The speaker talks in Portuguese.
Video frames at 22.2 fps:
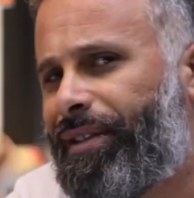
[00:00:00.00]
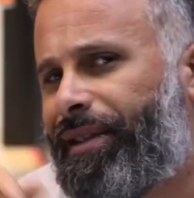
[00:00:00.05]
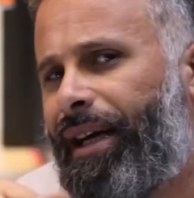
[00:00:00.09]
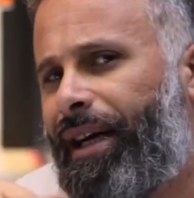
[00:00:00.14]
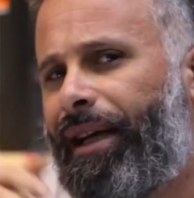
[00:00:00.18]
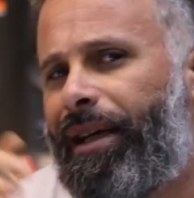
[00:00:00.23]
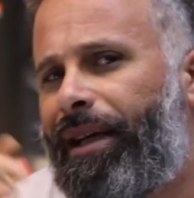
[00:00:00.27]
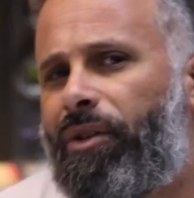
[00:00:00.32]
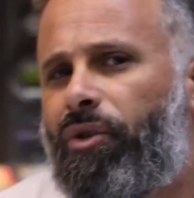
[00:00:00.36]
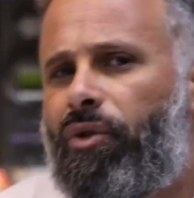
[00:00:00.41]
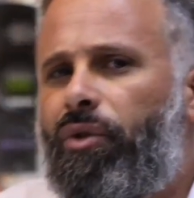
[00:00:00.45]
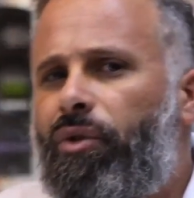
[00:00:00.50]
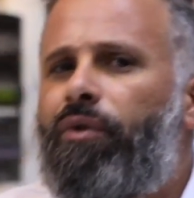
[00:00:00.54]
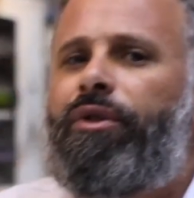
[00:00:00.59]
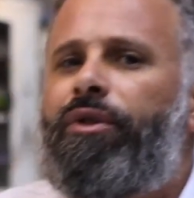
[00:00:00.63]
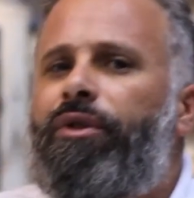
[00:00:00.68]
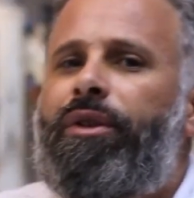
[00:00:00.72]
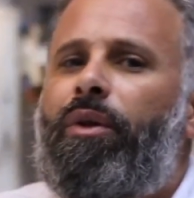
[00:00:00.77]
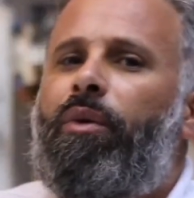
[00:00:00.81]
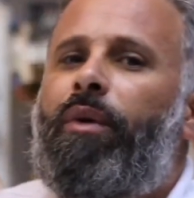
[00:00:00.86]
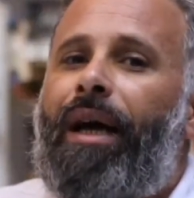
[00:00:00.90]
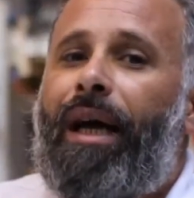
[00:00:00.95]
cargas, ou
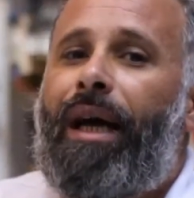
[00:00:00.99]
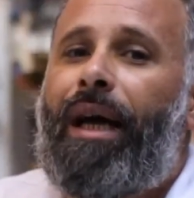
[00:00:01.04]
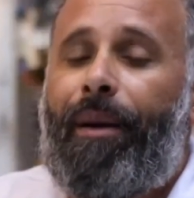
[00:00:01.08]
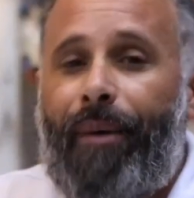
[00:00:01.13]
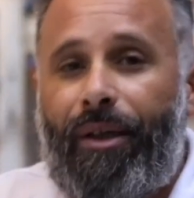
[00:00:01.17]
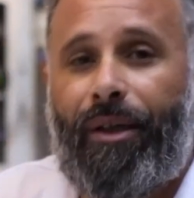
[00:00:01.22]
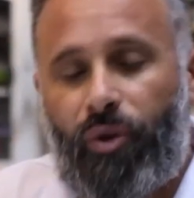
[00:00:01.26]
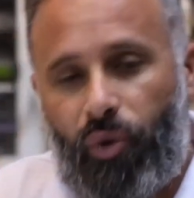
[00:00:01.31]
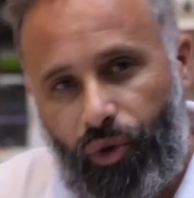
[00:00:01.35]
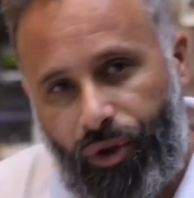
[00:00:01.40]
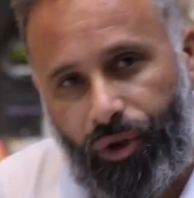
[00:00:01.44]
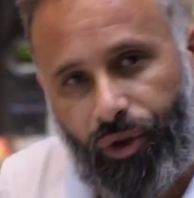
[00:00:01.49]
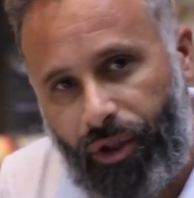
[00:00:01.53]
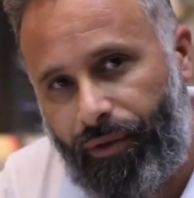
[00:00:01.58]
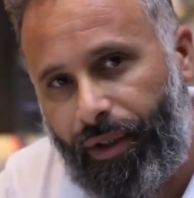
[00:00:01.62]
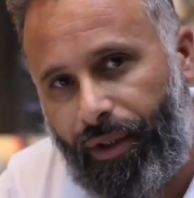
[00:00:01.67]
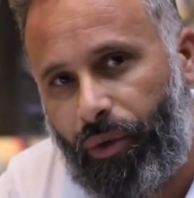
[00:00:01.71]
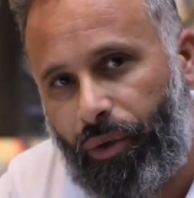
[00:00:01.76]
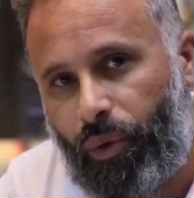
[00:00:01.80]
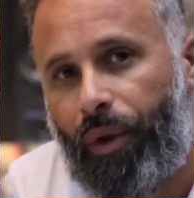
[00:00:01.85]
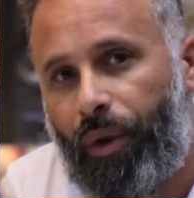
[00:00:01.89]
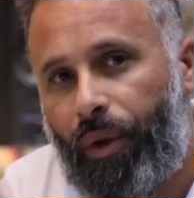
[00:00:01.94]
você é um cara mais
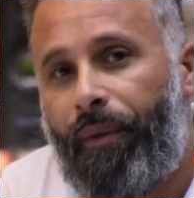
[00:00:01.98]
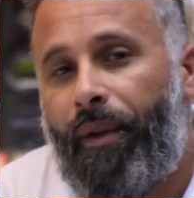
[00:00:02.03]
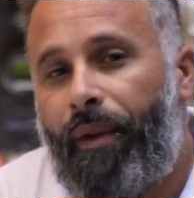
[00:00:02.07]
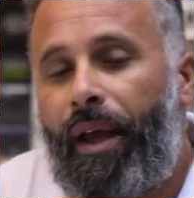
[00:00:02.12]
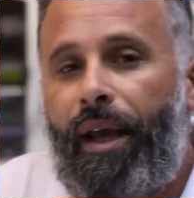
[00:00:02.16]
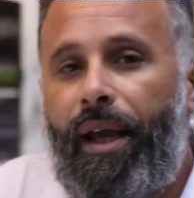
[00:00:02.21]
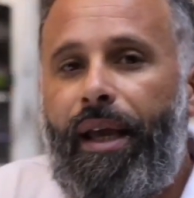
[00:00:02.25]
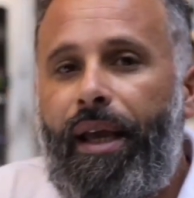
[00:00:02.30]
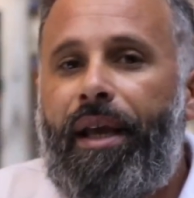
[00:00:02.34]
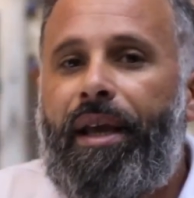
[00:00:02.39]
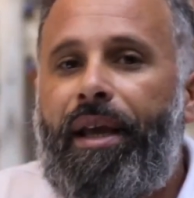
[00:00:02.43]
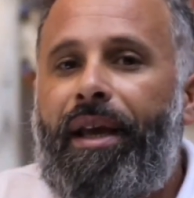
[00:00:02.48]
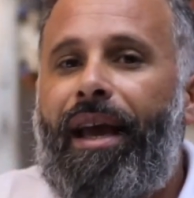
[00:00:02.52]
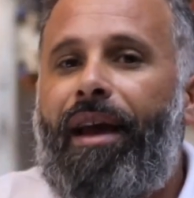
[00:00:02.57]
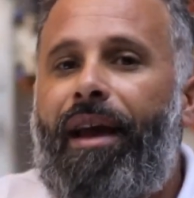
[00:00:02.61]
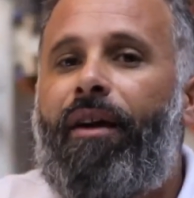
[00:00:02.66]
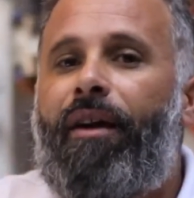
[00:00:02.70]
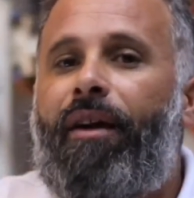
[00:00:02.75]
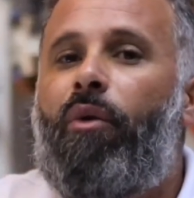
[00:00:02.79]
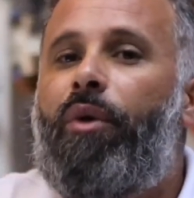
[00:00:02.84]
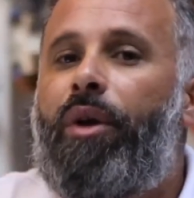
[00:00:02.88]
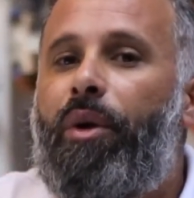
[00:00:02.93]
conservador e quer
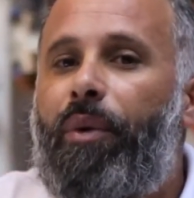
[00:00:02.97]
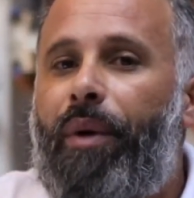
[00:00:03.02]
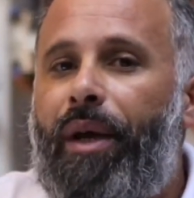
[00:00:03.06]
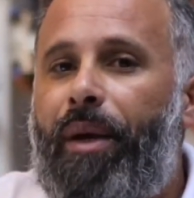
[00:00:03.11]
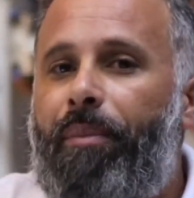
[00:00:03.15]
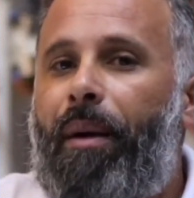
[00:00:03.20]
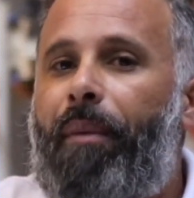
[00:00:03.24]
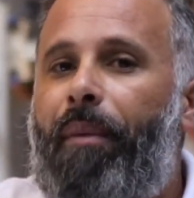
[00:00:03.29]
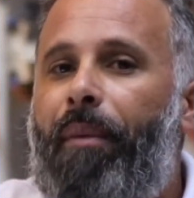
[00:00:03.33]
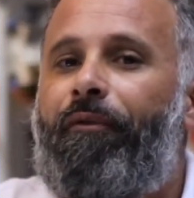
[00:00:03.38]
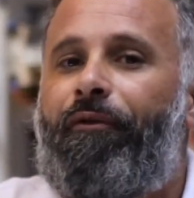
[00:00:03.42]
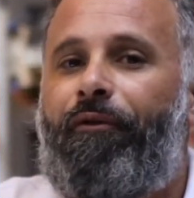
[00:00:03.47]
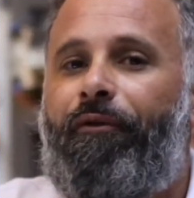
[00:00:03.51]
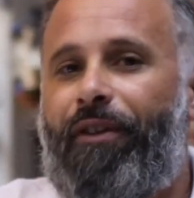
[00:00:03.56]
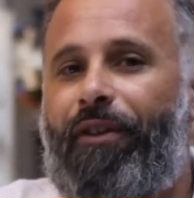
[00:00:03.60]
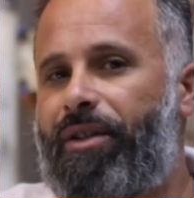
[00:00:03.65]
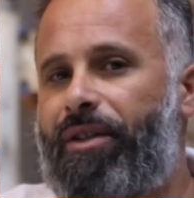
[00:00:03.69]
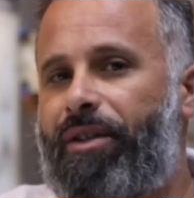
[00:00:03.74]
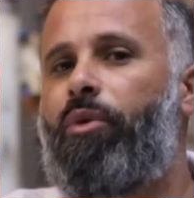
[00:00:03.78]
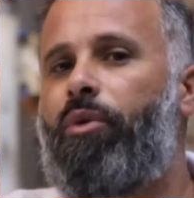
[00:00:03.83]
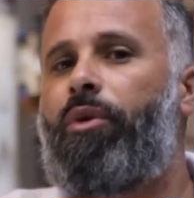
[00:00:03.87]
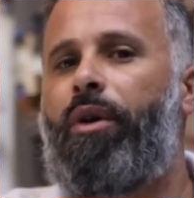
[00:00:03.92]
com que o equipamento,
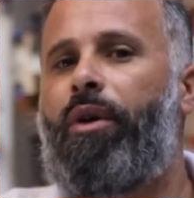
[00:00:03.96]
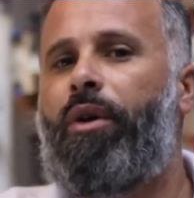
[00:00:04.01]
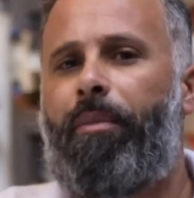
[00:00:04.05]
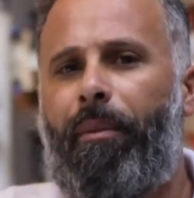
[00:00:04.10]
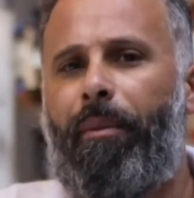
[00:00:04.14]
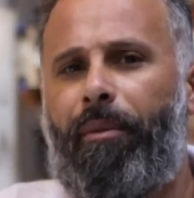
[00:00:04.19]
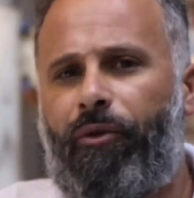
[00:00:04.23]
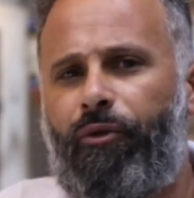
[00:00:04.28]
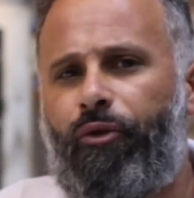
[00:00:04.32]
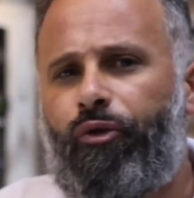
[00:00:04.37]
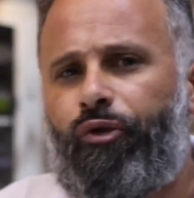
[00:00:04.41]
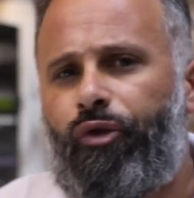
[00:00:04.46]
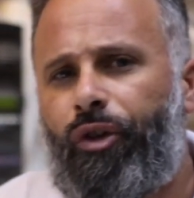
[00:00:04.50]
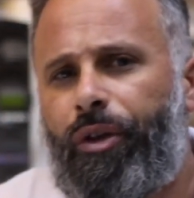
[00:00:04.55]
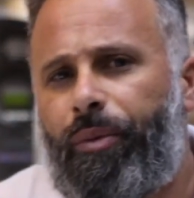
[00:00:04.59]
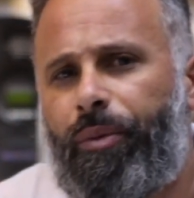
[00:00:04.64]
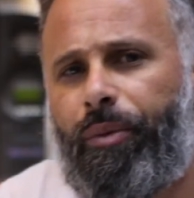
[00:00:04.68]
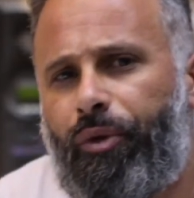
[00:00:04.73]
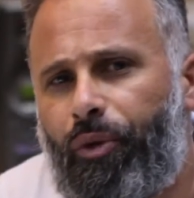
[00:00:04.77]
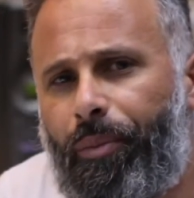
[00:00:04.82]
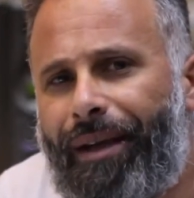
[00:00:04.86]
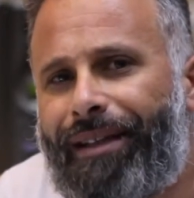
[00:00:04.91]
fazer com que o equipamento funcione
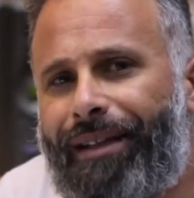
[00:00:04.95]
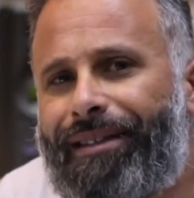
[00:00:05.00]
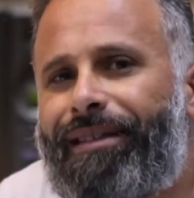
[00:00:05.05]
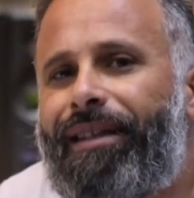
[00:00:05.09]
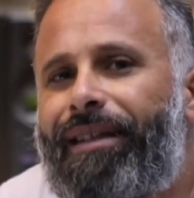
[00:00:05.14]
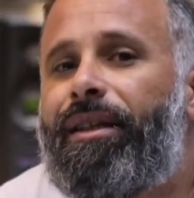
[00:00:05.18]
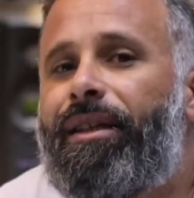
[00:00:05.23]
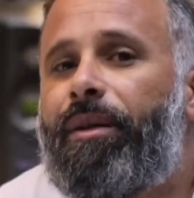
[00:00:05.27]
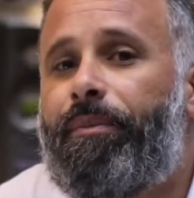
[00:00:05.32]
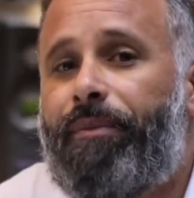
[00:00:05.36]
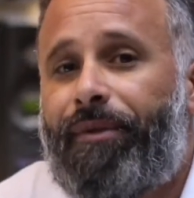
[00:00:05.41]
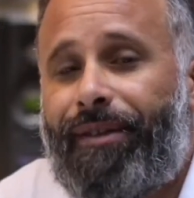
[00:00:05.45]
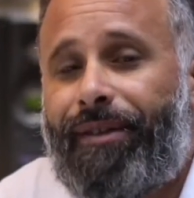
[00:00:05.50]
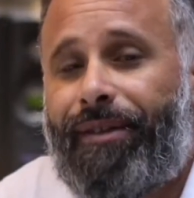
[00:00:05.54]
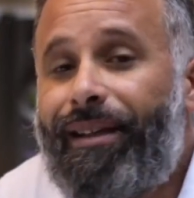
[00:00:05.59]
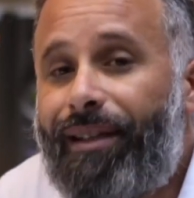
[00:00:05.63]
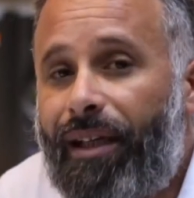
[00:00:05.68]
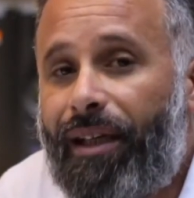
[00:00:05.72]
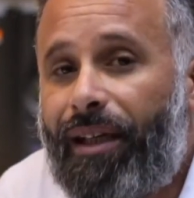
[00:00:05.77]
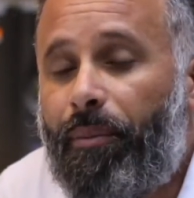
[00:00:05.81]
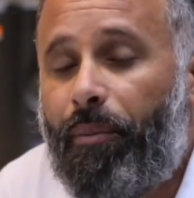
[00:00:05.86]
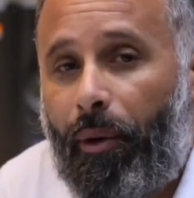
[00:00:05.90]
muito bem sem ter, sem
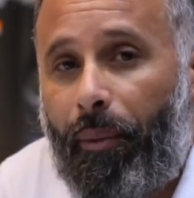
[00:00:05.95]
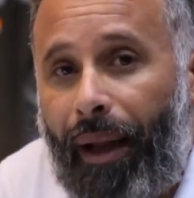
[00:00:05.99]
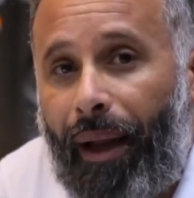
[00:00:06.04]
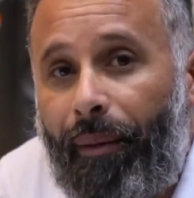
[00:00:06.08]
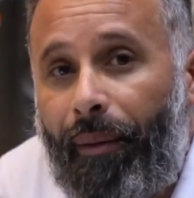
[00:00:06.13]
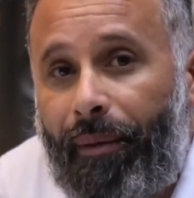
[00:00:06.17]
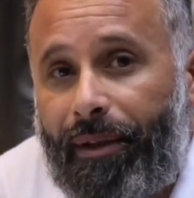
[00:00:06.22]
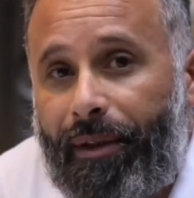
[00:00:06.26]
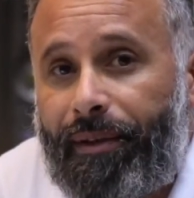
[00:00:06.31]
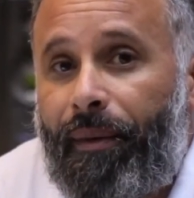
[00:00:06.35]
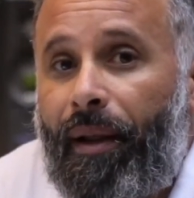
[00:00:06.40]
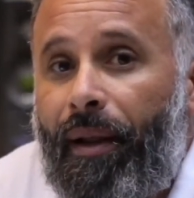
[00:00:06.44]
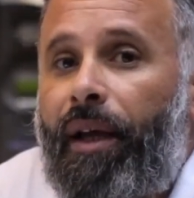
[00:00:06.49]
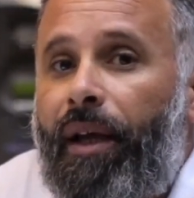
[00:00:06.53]
ter problemas,